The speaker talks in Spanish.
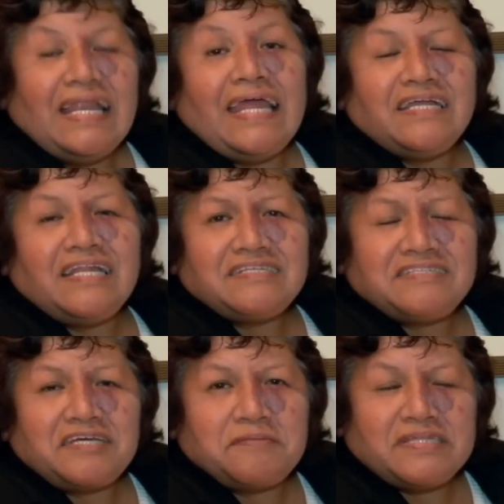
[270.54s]
la
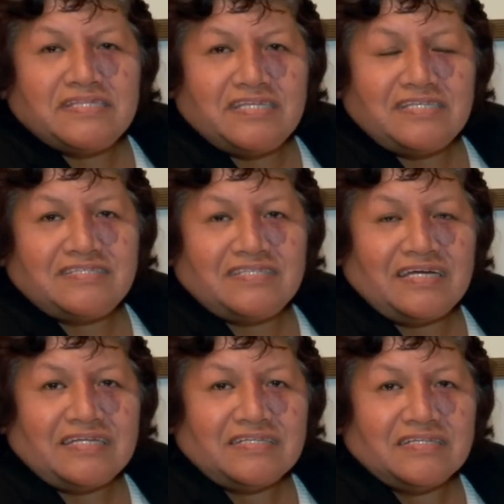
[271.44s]
iglesia
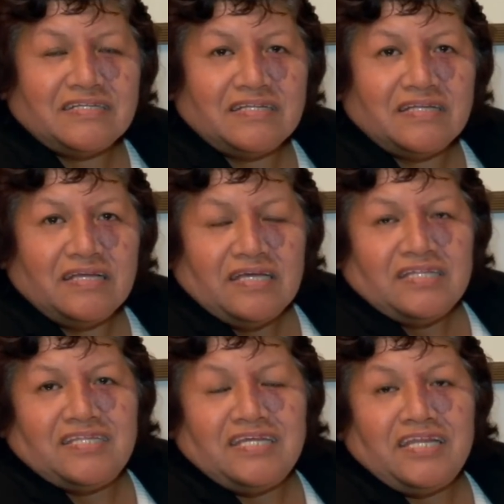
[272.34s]
adventista
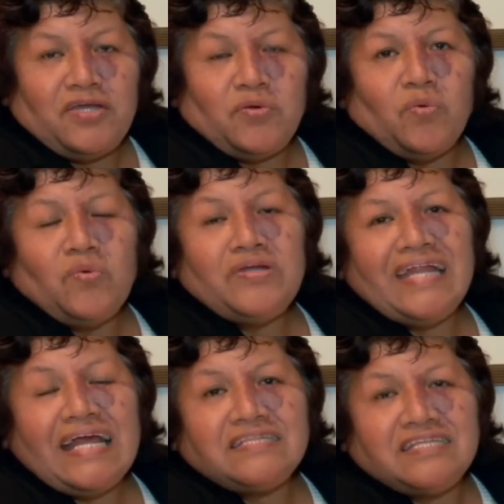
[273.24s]
tiene
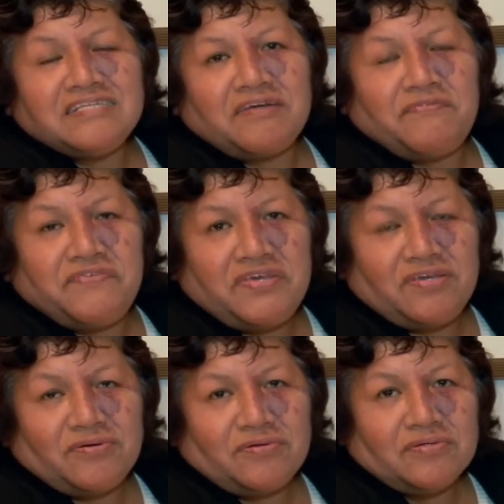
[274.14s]
un gran
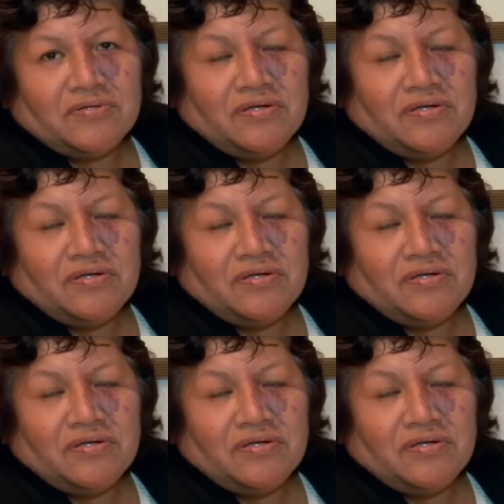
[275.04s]
desafío